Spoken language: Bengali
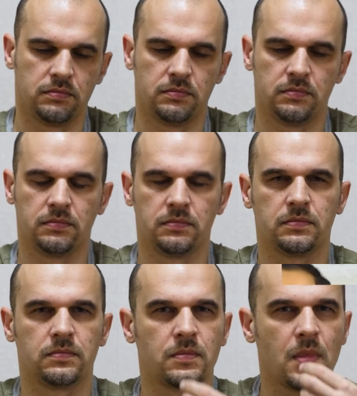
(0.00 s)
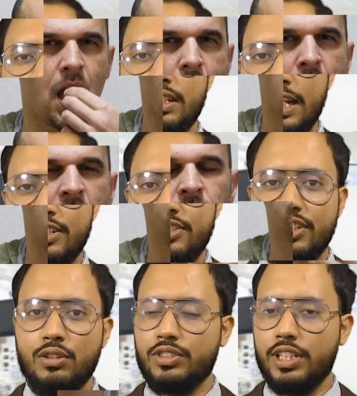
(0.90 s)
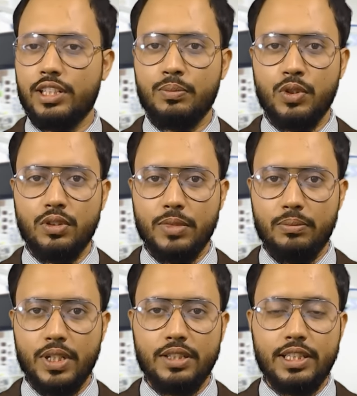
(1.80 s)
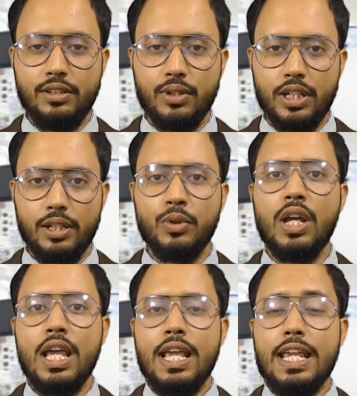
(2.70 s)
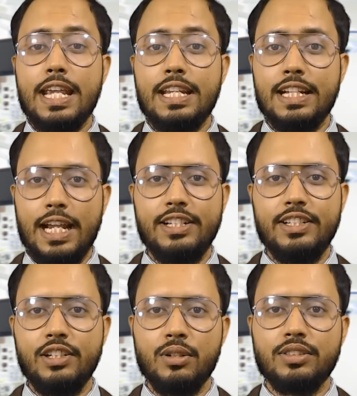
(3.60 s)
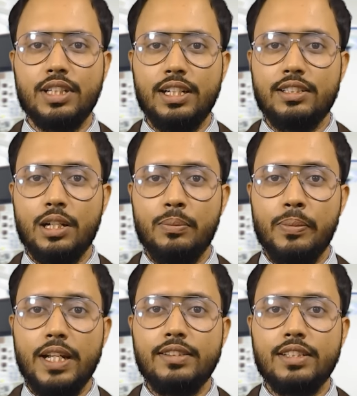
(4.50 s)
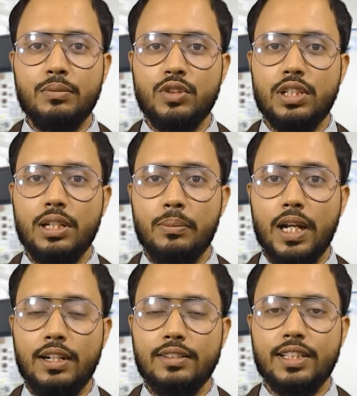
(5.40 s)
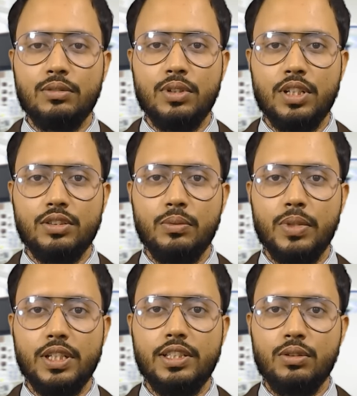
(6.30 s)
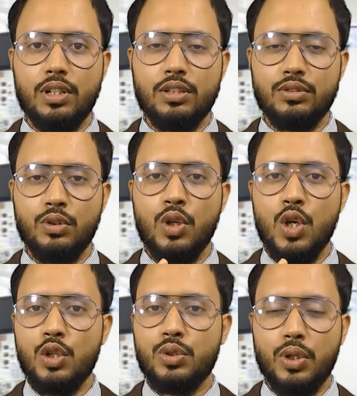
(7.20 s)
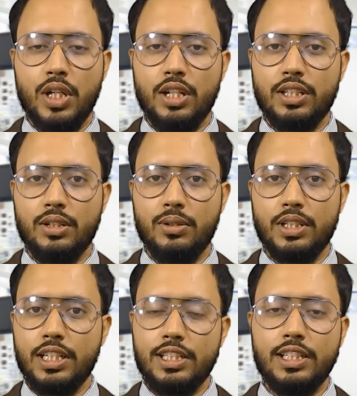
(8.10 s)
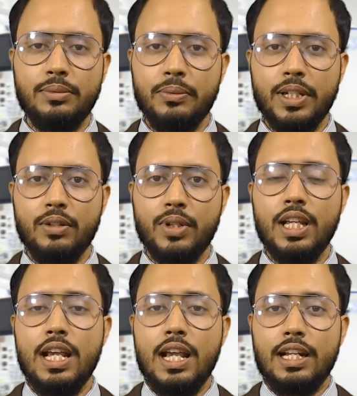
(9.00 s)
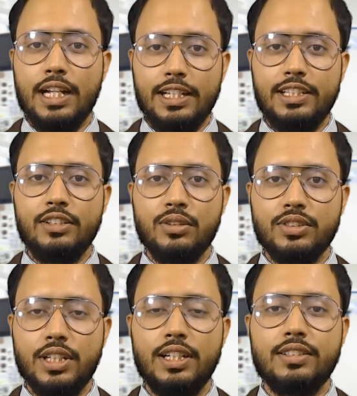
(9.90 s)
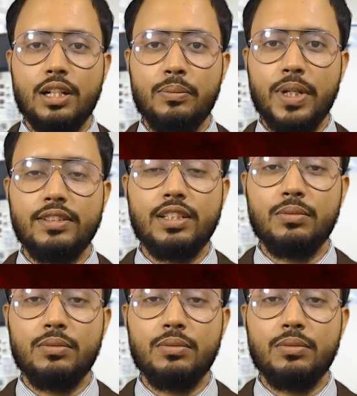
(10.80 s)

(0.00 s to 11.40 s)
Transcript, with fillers: তার শরীরের মধ্যে নাইট্রিক অক্সাইডের পরিমাণ বৃদ্ধি করে এবং এই নাইট্রিক অক্সাইড তার পেনিজের মধ্যে ব্লাড সার্কুলেশন বৃদ্ধি করার জন্য সহায়তা করে সেটি কিভাবে করে নাইট্রিক অক্সাইড তার পেনিজের